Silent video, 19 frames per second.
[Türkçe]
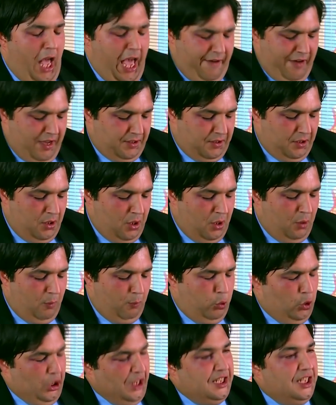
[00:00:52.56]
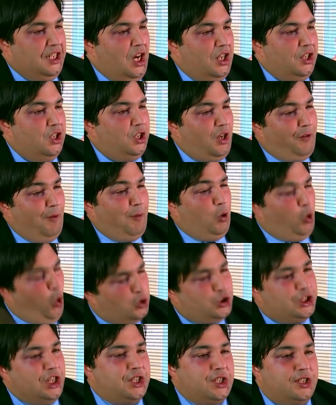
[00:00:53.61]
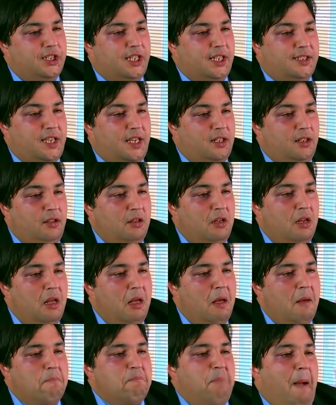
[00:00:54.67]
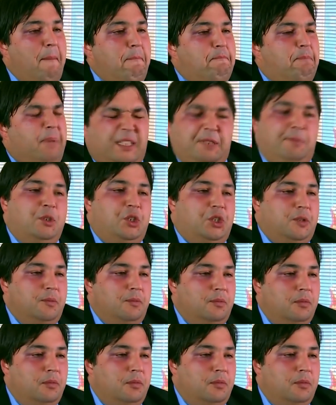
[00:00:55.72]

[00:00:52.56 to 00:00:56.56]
Evet, o kesik kağıdını kafama koç geçirdi deseydin ben bitmiştim.